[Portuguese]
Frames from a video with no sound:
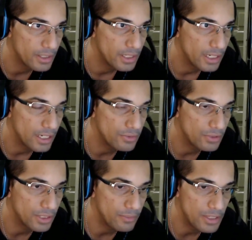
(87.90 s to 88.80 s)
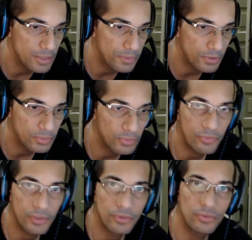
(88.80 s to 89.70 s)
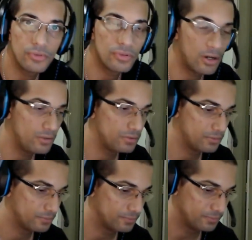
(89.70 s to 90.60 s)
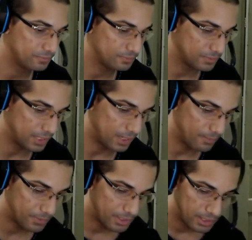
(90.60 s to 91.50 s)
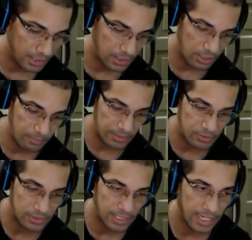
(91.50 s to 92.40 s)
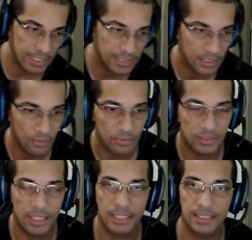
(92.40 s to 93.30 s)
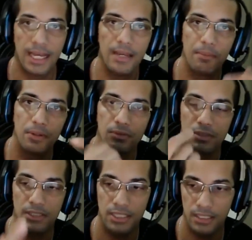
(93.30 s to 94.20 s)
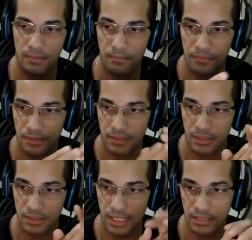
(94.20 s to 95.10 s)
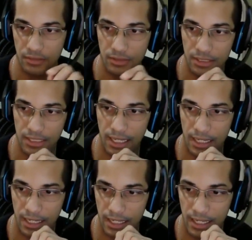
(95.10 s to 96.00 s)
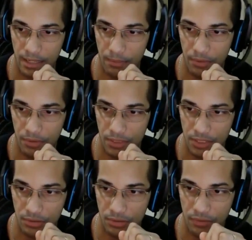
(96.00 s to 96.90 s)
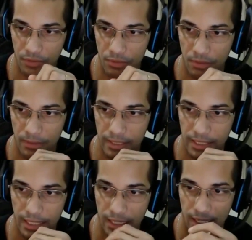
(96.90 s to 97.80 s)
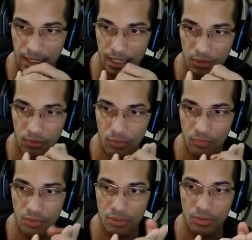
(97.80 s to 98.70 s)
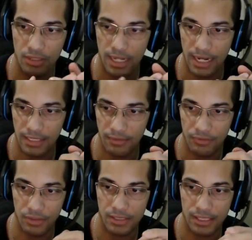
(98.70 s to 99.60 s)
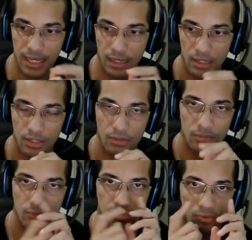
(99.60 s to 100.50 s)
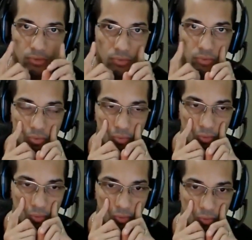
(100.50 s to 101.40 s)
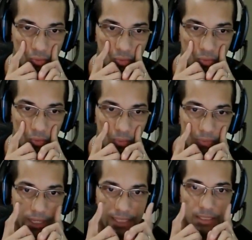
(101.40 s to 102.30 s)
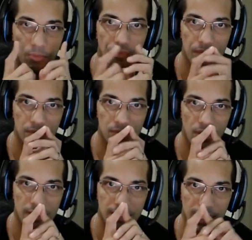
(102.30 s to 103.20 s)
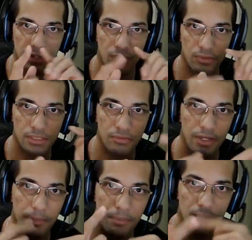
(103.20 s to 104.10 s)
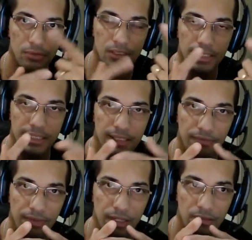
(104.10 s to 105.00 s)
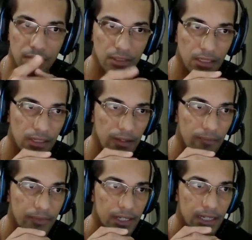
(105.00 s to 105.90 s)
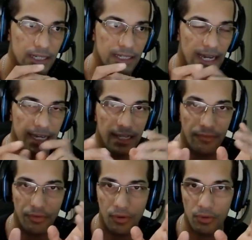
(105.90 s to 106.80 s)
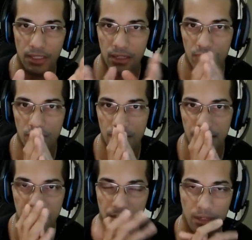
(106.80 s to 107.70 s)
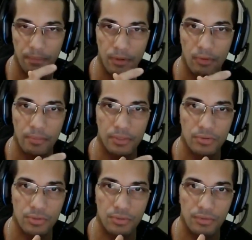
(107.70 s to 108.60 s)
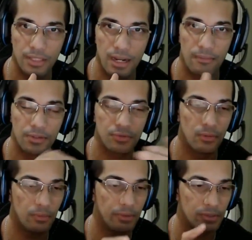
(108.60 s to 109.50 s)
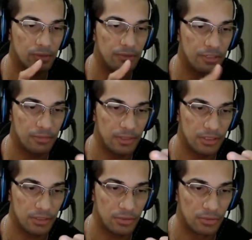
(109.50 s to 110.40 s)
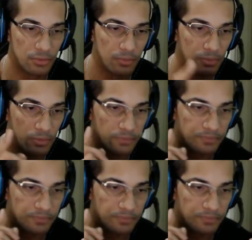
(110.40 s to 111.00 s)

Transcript: é justamente pelos movimentos dos olhos. Tá? Então ela pensou, será que se eu tentar reproduzir, será que se eu tentar é, reproduzir isso, talvez de uma maneira condicionada, forçar o, o, o, esse movimento dos olhos, será que eu consigo reproduzir esse efeito? E aí foi quando ela conseguiu, ela pegou pessoas com traumas, como pessoas vítimas de estrupo,